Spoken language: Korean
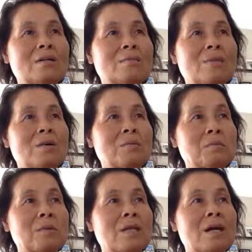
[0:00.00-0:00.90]
하는
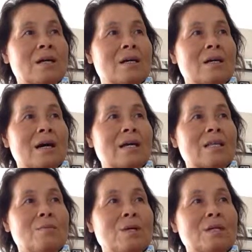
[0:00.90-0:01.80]
마음입니다.
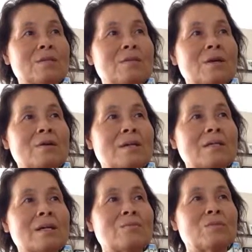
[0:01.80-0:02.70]
아담 안에서 태어난
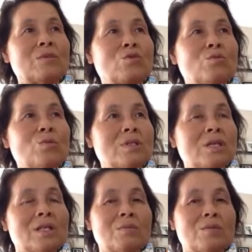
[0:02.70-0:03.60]
사람들이 두
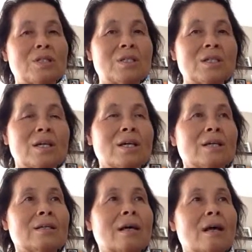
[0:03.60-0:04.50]
번째 아담이신
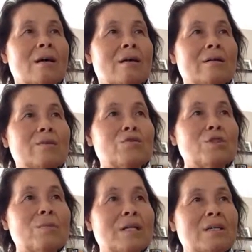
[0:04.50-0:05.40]
어,
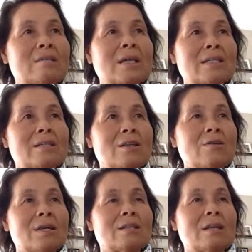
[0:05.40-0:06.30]
예수님 안에서 다시
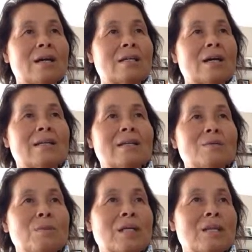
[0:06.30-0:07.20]
태어날
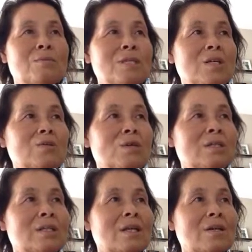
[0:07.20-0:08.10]
때하나님의 아담을
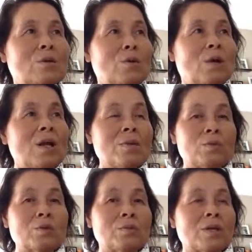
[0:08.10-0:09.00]
창조하실 때의 원래
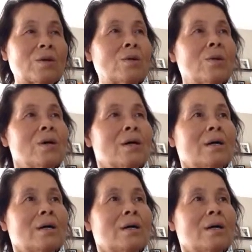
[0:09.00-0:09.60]
모습대로